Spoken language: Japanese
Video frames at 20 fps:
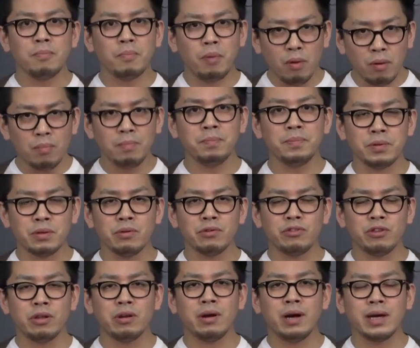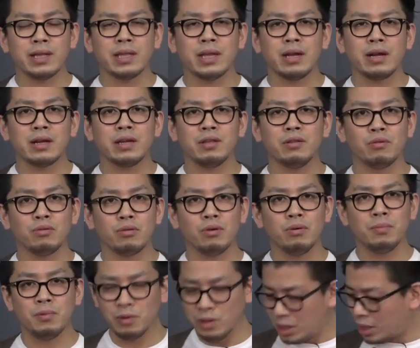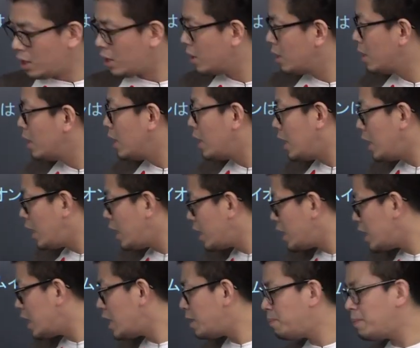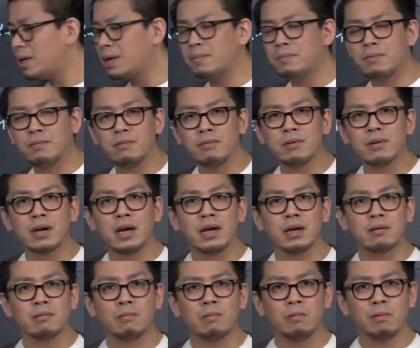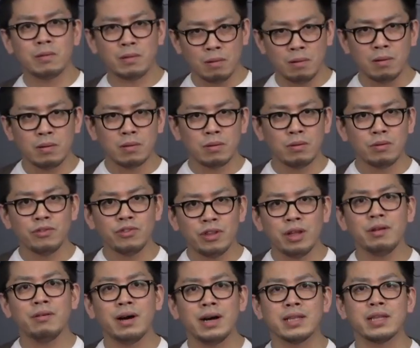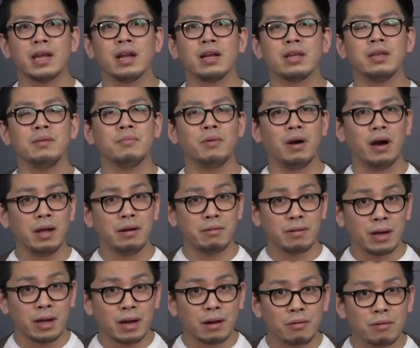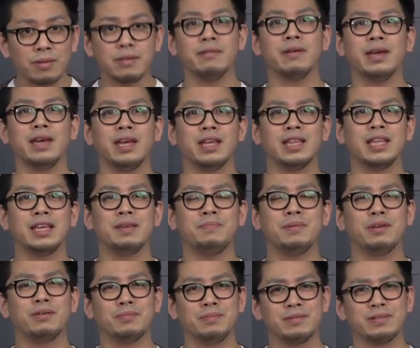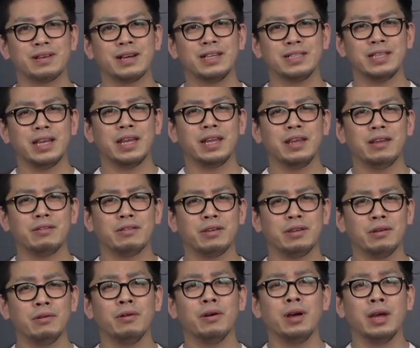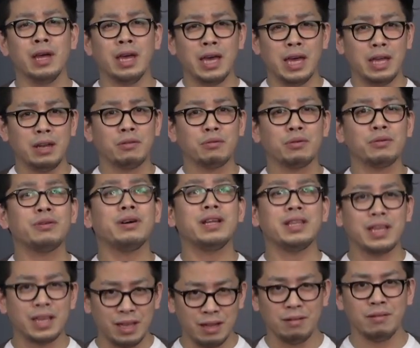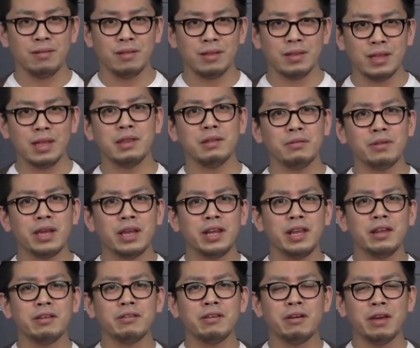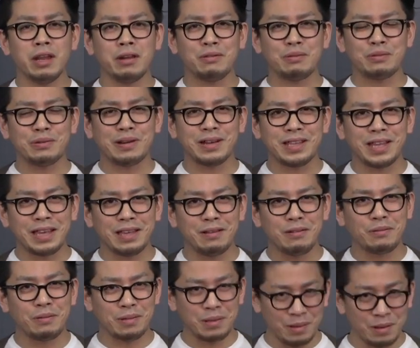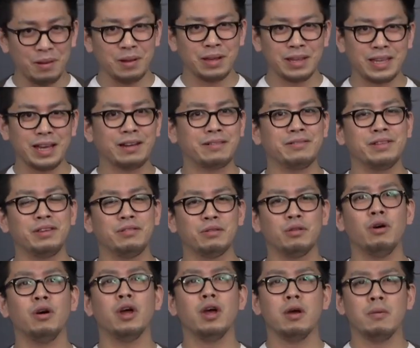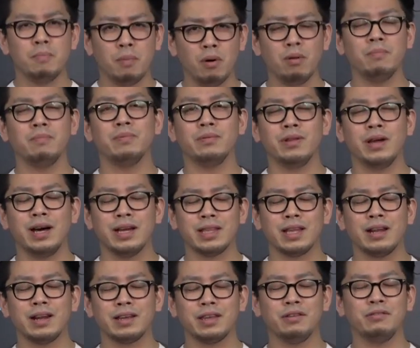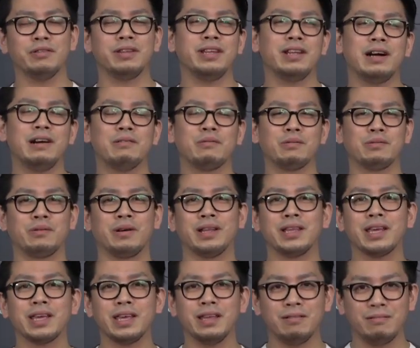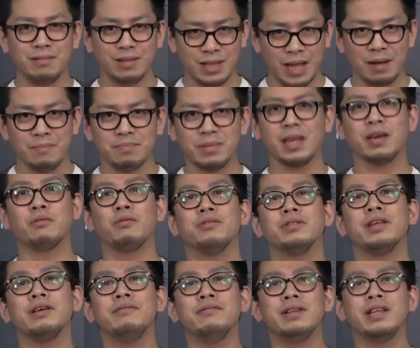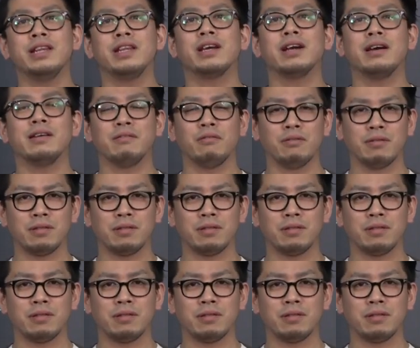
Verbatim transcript: ポンプとしての働きとともに ATP 分解酵素としての働きもあるからこそ ATP を分解してエネルギーを得ることができるでそのエネルギーを得ることができるこそ逆に言うとポンプの働きを担うことができるんだ、ね、こんな風に理解